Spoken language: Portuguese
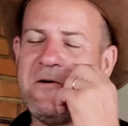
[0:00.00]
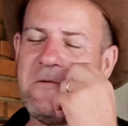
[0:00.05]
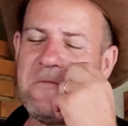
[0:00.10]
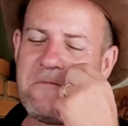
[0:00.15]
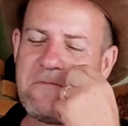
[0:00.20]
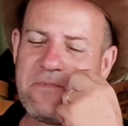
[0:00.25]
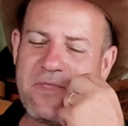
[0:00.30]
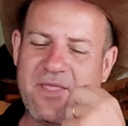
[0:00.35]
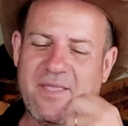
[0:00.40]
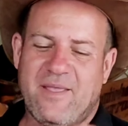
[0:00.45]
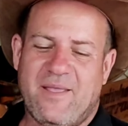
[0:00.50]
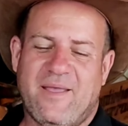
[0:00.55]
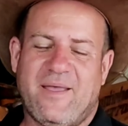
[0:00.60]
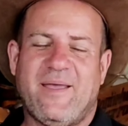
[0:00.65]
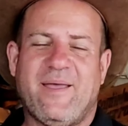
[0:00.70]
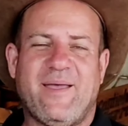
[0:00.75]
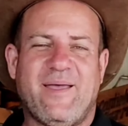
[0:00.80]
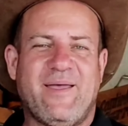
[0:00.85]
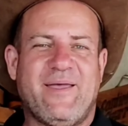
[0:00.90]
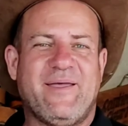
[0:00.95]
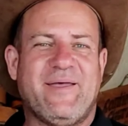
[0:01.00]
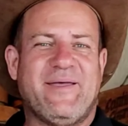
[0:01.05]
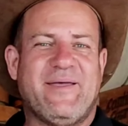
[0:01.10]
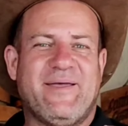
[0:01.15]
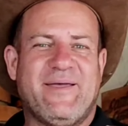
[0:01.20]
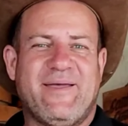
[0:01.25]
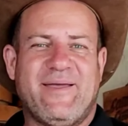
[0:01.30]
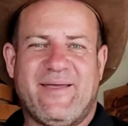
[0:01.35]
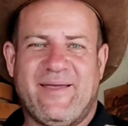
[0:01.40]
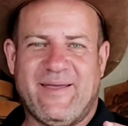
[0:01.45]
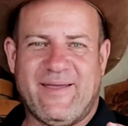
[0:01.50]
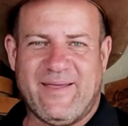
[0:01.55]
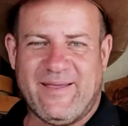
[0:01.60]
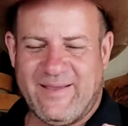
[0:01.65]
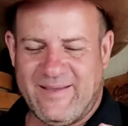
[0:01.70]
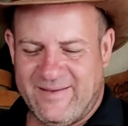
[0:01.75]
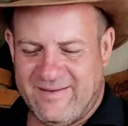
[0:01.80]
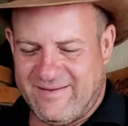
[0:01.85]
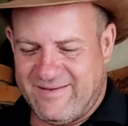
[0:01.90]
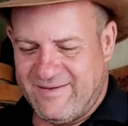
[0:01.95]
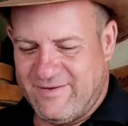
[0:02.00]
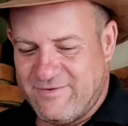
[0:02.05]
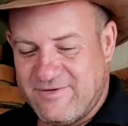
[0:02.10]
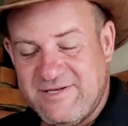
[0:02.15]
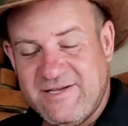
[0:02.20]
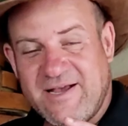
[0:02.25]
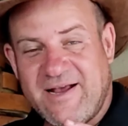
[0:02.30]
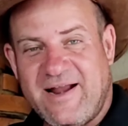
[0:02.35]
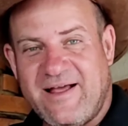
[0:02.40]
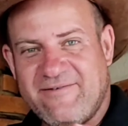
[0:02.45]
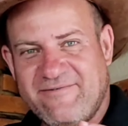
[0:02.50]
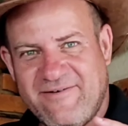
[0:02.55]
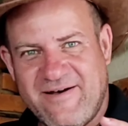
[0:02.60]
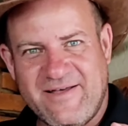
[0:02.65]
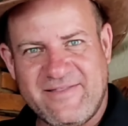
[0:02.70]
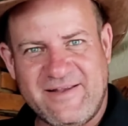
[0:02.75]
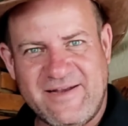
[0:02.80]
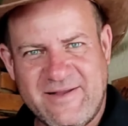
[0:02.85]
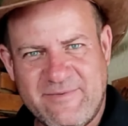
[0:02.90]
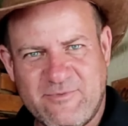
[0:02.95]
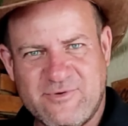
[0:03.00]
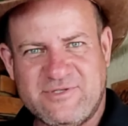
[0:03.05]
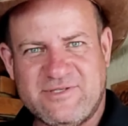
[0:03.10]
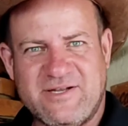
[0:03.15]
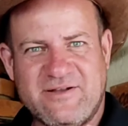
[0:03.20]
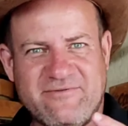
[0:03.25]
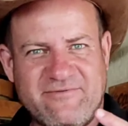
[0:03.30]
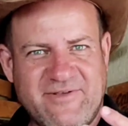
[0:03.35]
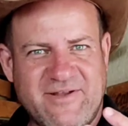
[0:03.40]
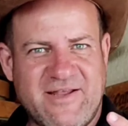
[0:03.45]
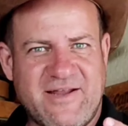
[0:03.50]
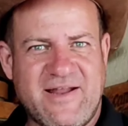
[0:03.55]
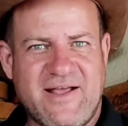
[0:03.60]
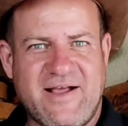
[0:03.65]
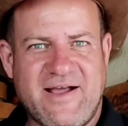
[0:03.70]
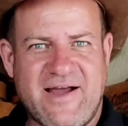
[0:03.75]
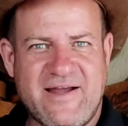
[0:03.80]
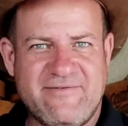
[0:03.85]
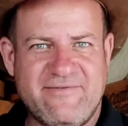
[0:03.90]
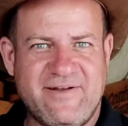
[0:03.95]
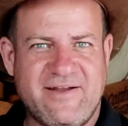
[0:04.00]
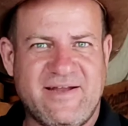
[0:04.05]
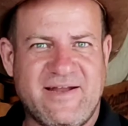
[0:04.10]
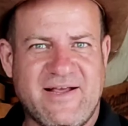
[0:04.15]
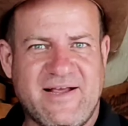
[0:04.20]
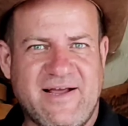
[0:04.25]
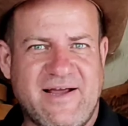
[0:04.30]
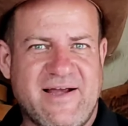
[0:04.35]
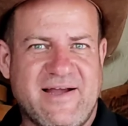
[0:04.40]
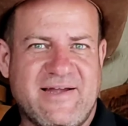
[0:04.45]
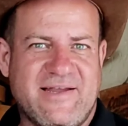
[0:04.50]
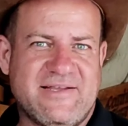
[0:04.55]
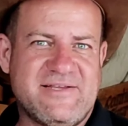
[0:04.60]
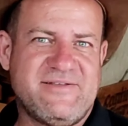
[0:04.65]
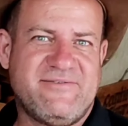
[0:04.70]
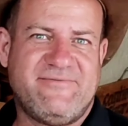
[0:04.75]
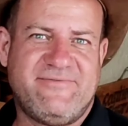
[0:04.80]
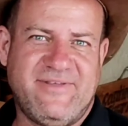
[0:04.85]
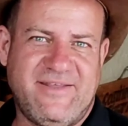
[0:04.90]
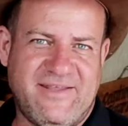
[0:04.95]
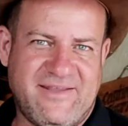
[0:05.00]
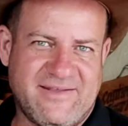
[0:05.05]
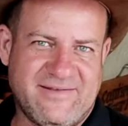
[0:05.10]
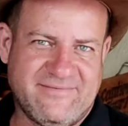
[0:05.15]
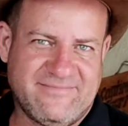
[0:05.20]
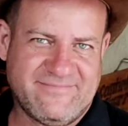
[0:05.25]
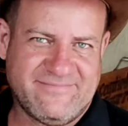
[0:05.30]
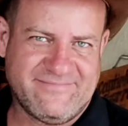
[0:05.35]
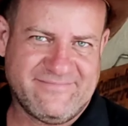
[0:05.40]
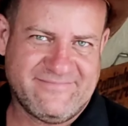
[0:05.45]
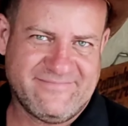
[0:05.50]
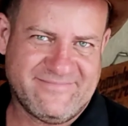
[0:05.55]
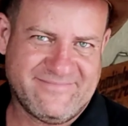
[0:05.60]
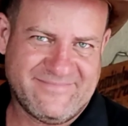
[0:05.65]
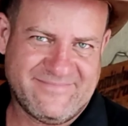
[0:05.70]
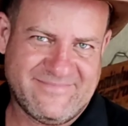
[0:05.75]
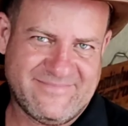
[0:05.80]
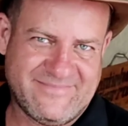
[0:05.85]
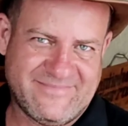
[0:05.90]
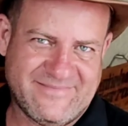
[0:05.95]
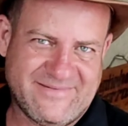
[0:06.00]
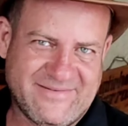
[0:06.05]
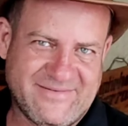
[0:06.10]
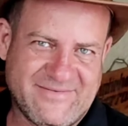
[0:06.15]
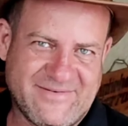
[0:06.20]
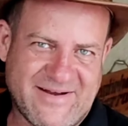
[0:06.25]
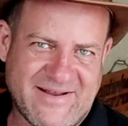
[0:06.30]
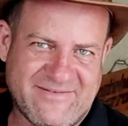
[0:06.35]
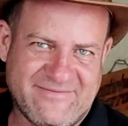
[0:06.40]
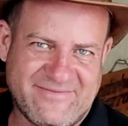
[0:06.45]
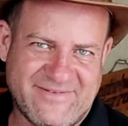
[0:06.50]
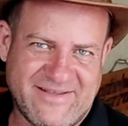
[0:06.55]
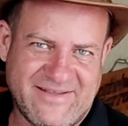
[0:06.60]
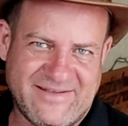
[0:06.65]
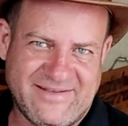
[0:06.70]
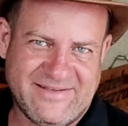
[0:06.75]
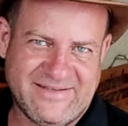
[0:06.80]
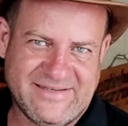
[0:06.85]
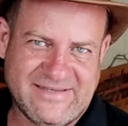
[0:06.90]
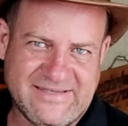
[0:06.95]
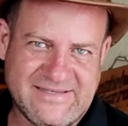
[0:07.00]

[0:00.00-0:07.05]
Viu? É, é, eu tinha gravado ali mostrando virando a carne, virando a carne, adivinha. É Não gravei.